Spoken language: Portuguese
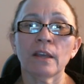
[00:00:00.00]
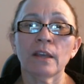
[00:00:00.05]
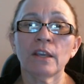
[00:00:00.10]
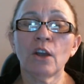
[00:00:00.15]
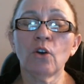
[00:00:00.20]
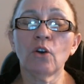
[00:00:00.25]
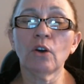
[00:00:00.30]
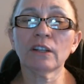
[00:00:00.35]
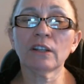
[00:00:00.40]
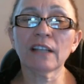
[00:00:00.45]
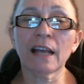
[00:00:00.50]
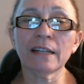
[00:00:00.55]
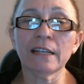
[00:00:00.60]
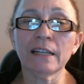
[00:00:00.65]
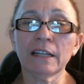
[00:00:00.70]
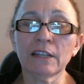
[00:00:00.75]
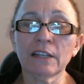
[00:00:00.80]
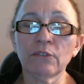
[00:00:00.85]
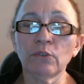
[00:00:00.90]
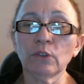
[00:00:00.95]
E eu
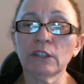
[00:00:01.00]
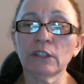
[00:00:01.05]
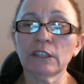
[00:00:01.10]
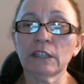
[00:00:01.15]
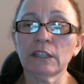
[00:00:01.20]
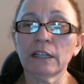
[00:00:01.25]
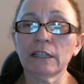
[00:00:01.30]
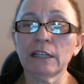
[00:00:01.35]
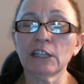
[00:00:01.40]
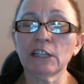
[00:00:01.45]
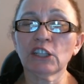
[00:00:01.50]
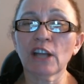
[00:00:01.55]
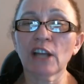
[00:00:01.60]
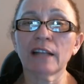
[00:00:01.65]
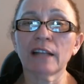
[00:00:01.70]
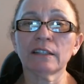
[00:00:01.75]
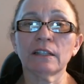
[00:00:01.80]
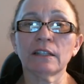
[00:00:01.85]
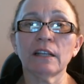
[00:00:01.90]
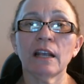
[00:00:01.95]
gostaria que você
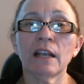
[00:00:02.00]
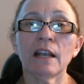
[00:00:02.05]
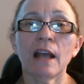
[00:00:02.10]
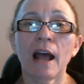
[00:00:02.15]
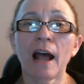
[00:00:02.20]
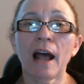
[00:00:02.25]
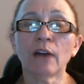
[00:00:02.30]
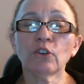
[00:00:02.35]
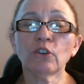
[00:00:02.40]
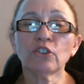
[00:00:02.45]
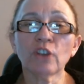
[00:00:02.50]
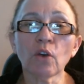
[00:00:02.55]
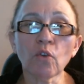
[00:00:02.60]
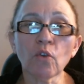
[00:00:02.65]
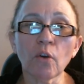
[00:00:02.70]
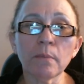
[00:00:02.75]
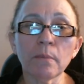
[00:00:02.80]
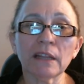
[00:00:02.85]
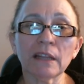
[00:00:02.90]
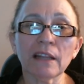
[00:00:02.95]
deixasse ah, o seu
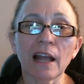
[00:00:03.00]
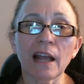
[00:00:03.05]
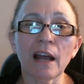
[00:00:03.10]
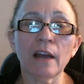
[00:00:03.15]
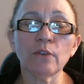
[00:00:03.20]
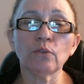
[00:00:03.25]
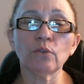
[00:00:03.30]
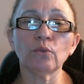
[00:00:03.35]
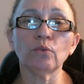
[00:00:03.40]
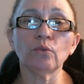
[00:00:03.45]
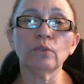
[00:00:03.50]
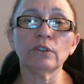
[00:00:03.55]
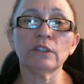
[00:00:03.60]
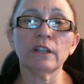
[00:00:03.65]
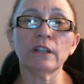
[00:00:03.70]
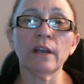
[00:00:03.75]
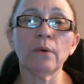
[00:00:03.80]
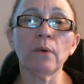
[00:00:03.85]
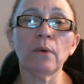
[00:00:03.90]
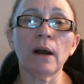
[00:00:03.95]
comentário, o
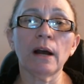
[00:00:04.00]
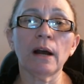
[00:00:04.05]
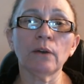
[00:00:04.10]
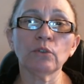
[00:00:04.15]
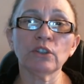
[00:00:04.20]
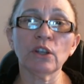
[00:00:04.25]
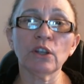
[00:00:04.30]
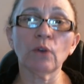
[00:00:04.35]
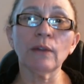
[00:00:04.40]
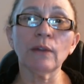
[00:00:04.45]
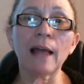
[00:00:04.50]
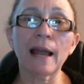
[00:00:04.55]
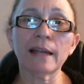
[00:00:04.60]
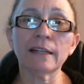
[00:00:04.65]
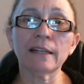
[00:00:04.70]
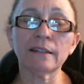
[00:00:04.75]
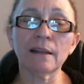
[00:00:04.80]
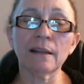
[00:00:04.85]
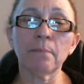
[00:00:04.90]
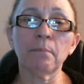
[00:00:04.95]
seu, ah, o seu
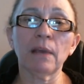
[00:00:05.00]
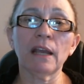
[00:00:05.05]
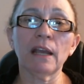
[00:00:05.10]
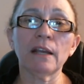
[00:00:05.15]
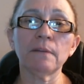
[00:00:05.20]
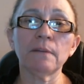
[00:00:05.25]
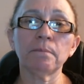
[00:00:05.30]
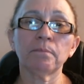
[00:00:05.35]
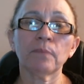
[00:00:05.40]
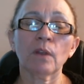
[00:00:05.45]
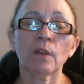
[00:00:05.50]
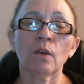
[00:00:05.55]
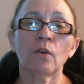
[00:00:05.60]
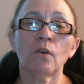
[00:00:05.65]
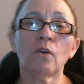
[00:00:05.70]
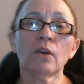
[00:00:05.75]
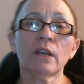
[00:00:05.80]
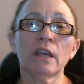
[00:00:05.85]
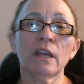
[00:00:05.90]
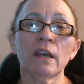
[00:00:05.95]
like também,
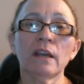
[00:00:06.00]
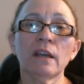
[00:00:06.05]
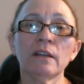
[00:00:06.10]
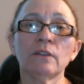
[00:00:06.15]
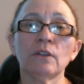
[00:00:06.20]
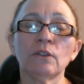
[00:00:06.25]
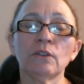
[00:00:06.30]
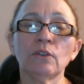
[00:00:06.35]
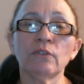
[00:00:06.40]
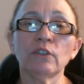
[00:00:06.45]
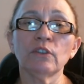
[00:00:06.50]
ok?